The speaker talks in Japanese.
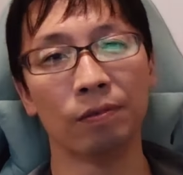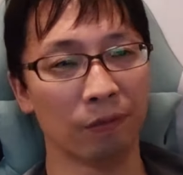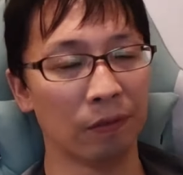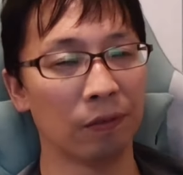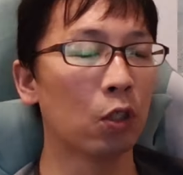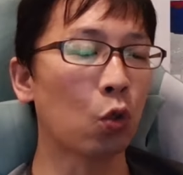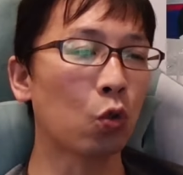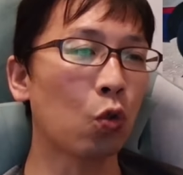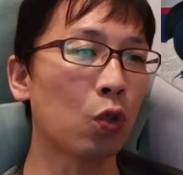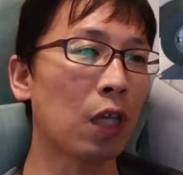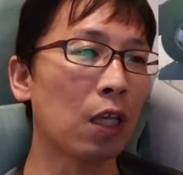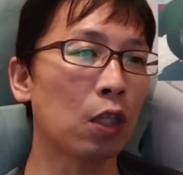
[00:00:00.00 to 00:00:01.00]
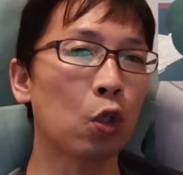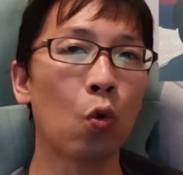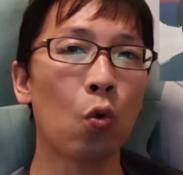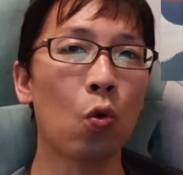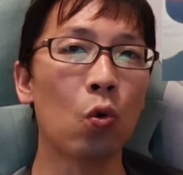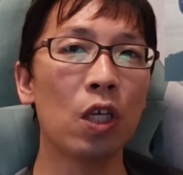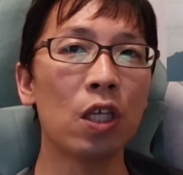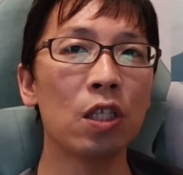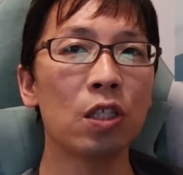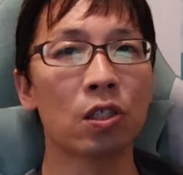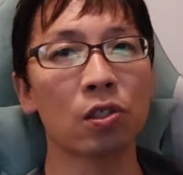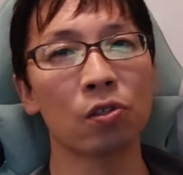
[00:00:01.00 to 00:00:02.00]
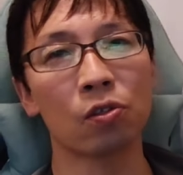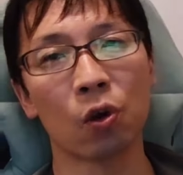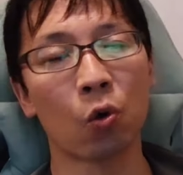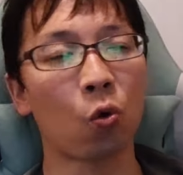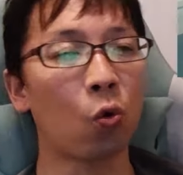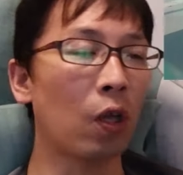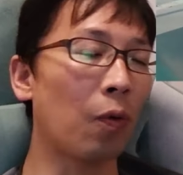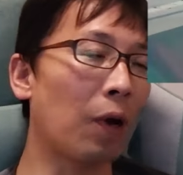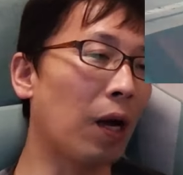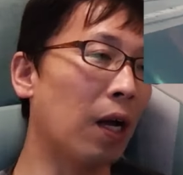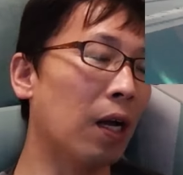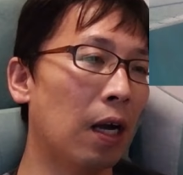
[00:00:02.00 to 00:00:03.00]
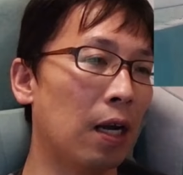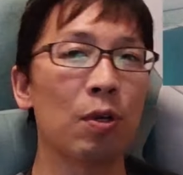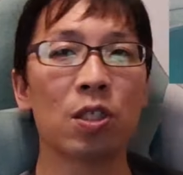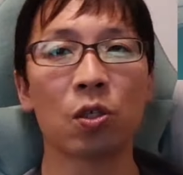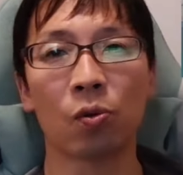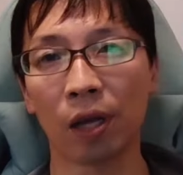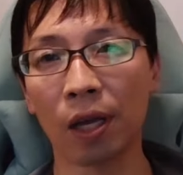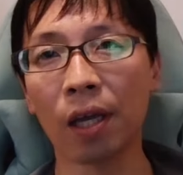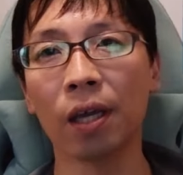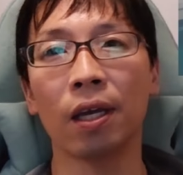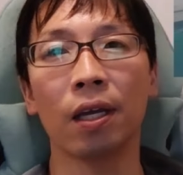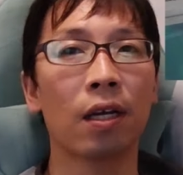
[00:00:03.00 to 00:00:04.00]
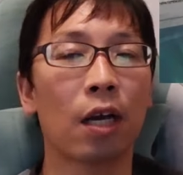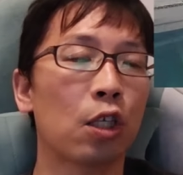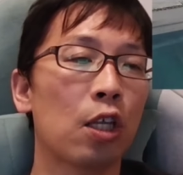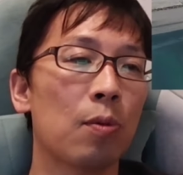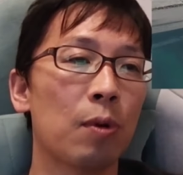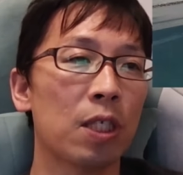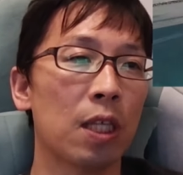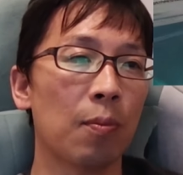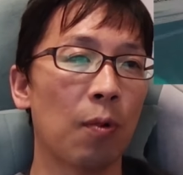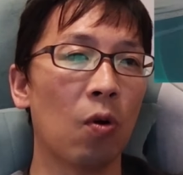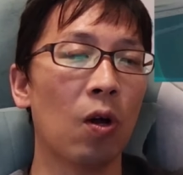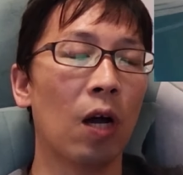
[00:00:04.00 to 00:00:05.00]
ん。ちょっとした少人数旅行ではありますよね。貸し切りバスでも。